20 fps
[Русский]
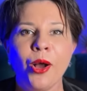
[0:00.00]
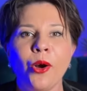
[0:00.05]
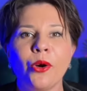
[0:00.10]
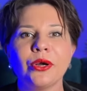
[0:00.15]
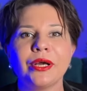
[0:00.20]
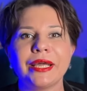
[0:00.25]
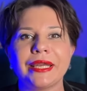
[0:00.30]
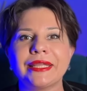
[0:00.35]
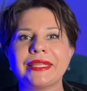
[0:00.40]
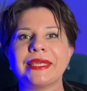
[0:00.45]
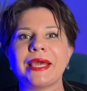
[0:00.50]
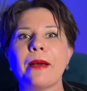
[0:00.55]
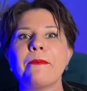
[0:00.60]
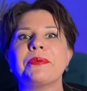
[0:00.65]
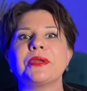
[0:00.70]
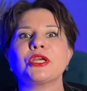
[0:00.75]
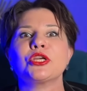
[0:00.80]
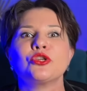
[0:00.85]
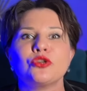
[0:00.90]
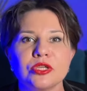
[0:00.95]
Он говорит, я
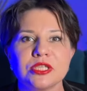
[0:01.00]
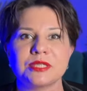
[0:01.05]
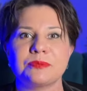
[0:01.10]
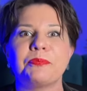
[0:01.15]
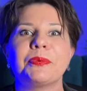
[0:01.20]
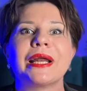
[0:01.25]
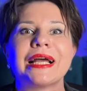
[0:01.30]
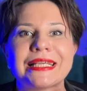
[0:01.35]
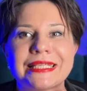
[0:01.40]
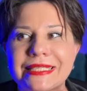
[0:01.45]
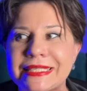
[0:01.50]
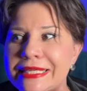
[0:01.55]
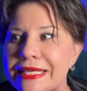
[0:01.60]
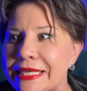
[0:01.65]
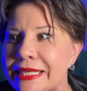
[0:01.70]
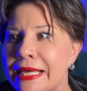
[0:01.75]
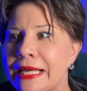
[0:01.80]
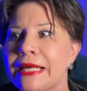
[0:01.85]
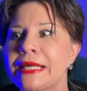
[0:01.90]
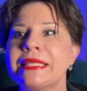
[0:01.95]
пришел
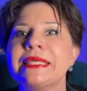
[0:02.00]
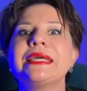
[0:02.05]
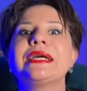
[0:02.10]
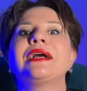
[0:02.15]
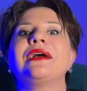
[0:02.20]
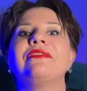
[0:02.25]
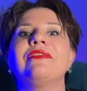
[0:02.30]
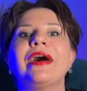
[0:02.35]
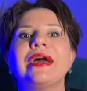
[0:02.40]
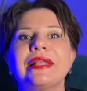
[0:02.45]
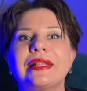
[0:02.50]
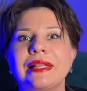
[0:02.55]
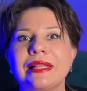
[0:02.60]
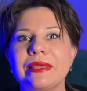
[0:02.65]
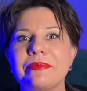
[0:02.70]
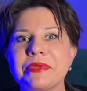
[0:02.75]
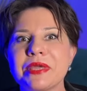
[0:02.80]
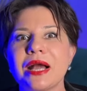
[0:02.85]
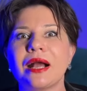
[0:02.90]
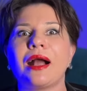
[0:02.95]
спросить, не хватит ли
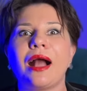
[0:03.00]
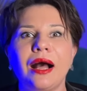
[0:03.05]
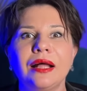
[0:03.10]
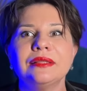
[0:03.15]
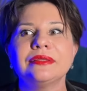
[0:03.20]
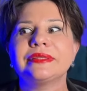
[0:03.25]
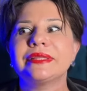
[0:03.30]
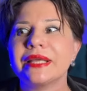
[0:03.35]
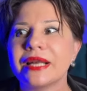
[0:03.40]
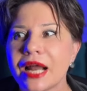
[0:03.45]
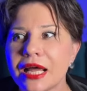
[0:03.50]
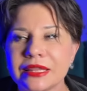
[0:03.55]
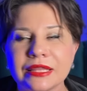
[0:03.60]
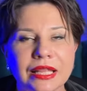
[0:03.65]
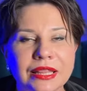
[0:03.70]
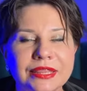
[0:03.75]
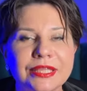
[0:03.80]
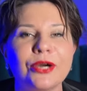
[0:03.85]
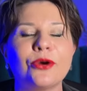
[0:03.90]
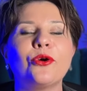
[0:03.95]
меня кондрат
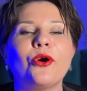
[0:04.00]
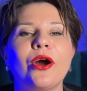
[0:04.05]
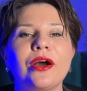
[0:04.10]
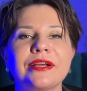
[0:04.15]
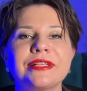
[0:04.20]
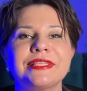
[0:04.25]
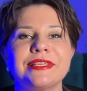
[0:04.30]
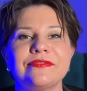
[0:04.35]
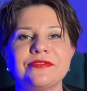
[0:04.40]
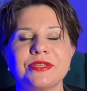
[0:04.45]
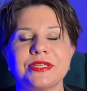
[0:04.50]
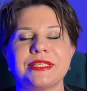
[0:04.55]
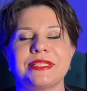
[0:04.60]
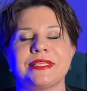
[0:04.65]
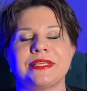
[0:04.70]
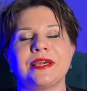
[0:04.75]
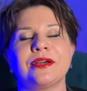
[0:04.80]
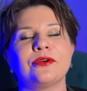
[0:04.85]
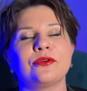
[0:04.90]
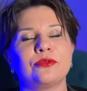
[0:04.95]
от такой активности?
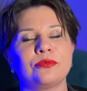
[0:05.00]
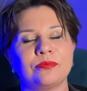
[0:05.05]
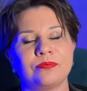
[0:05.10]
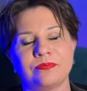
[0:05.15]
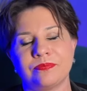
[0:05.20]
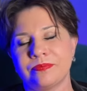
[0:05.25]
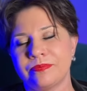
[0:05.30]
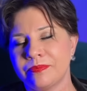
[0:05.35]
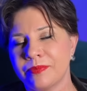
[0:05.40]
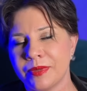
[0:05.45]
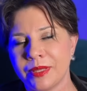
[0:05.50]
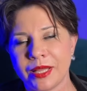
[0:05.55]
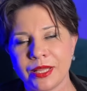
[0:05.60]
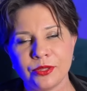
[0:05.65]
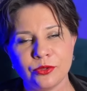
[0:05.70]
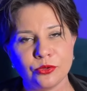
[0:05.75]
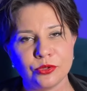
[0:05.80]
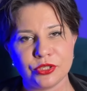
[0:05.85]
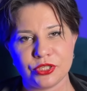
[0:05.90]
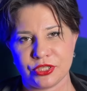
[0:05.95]
Я говорю,
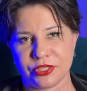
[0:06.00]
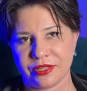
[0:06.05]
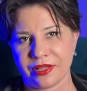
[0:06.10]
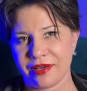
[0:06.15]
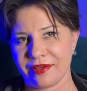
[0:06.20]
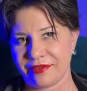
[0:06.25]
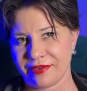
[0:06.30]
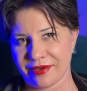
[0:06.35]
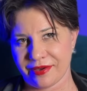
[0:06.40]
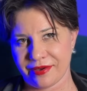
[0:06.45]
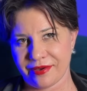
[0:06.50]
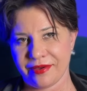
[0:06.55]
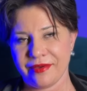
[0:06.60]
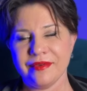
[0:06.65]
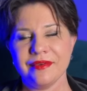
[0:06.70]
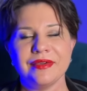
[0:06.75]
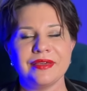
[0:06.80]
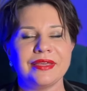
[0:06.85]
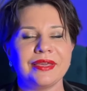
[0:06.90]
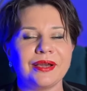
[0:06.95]
молодой человек,
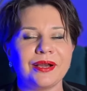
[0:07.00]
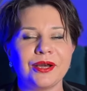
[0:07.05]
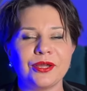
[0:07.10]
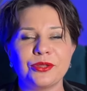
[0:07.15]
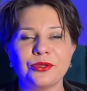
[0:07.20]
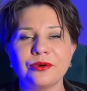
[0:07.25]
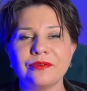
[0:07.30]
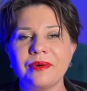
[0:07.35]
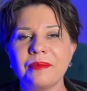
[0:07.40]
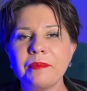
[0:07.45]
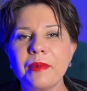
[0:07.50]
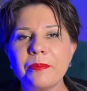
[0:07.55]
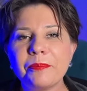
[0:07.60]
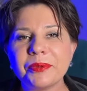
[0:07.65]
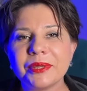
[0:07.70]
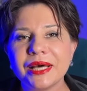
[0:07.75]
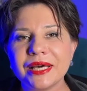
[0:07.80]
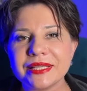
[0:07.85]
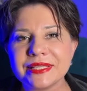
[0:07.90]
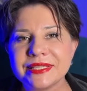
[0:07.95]
я готова вам
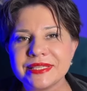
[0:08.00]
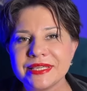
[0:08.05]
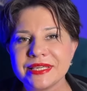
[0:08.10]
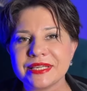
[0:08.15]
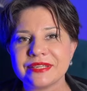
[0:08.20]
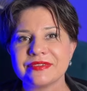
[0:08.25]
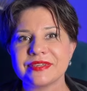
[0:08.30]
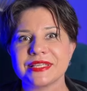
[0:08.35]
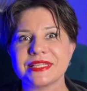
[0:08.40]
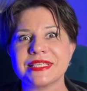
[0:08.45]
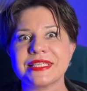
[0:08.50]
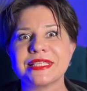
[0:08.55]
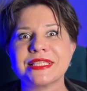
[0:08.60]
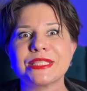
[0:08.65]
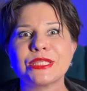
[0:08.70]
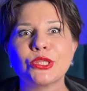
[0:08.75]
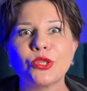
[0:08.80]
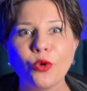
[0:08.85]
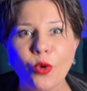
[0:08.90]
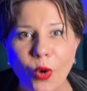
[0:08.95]
аплодировать
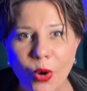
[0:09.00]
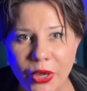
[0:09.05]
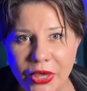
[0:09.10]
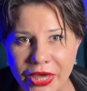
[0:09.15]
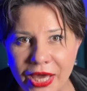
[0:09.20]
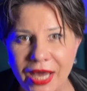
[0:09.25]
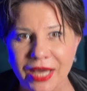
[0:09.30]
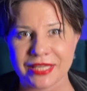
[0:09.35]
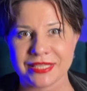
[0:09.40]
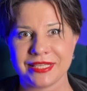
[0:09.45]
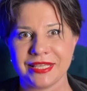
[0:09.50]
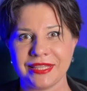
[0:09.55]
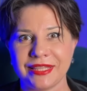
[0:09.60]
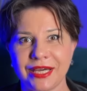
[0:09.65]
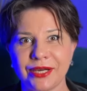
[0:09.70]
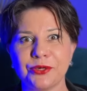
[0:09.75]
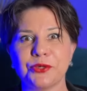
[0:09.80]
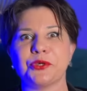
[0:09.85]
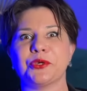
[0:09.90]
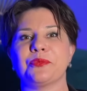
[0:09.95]
стоя за
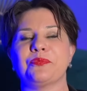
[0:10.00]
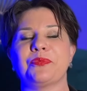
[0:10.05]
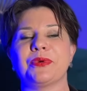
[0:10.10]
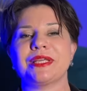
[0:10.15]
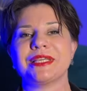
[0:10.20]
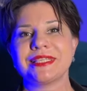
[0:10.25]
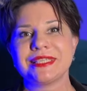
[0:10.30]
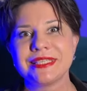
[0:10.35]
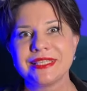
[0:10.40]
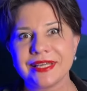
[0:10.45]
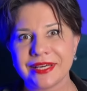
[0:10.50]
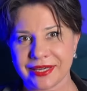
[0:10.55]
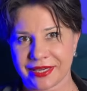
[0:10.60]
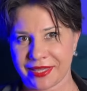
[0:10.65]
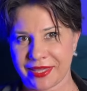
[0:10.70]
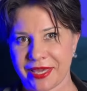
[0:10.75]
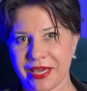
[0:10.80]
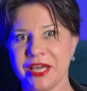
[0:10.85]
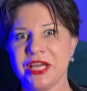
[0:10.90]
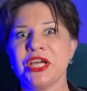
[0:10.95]
такое
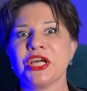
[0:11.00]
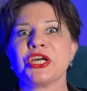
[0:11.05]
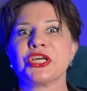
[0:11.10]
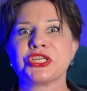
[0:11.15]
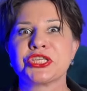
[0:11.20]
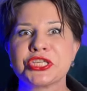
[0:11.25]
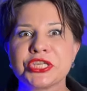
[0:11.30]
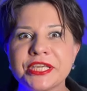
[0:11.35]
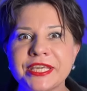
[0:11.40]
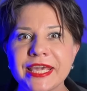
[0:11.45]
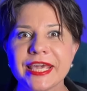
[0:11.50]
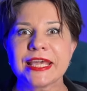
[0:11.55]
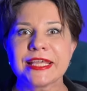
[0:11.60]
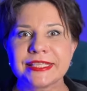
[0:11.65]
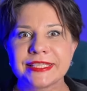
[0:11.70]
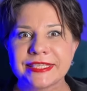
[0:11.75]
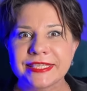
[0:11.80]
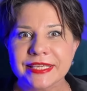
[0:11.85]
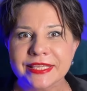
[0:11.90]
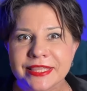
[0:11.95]
признание.
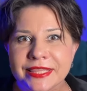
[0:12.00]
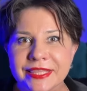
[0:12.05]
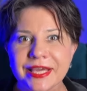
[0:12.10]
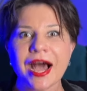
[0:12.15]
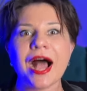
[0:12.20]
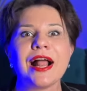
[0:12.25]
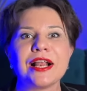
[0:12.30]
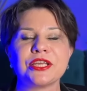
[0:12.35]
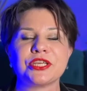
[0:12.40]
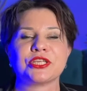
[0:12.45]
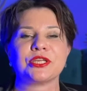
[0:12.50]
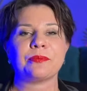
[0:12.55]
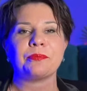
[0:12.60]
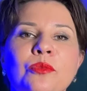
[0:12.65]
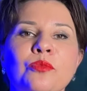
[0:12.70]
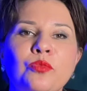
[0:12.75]
Жгите дальше.